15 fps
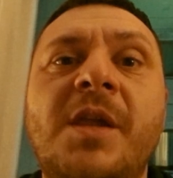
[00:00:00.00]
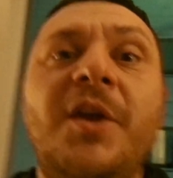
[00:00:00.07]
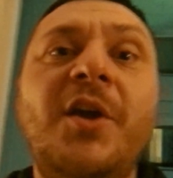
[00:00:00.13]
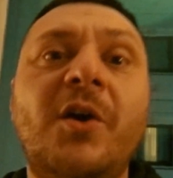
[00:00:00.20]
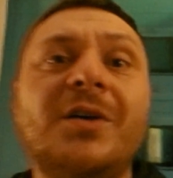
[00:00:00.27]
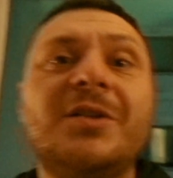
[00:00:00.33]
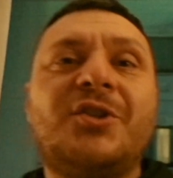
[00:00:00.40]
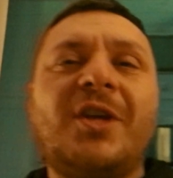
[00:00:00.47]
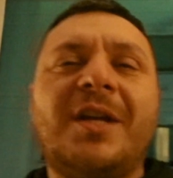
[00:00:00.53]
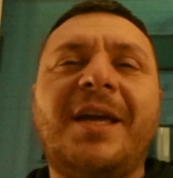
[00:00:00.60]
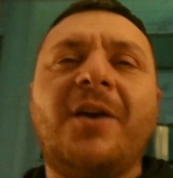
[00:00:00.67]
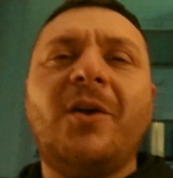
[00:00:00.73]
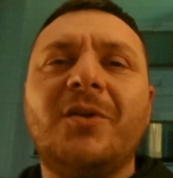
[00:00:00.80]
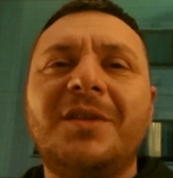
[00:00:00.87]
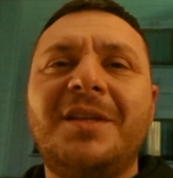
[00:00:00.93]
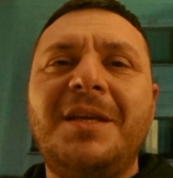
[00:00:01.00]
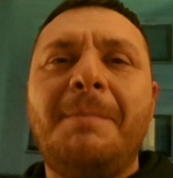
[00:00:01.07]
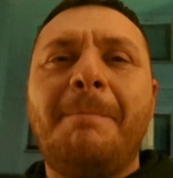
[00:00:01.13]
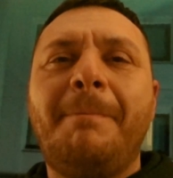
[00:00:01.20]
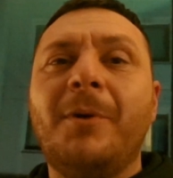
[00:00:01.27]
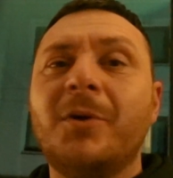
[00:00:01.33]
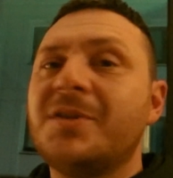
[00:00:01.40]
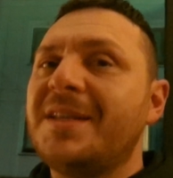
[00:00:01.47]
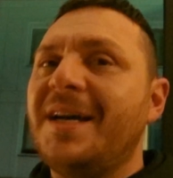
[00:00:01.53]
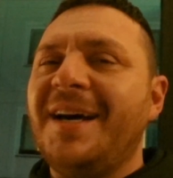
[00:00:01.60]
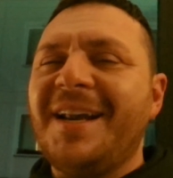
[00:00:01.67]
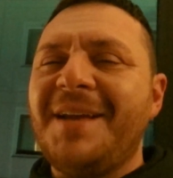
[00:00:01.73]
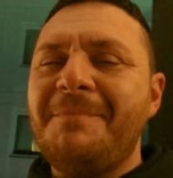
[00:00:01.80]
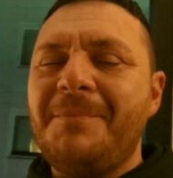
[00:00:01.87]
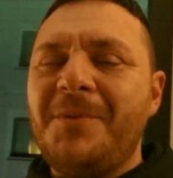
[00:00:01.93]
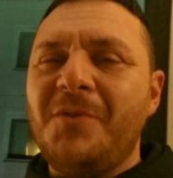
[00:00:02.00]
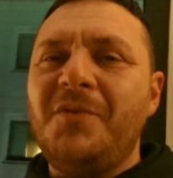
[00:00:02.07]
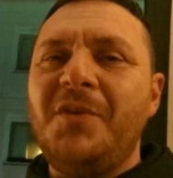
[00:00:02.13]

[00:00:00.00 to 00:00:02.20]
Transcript: Io cercherò di postare più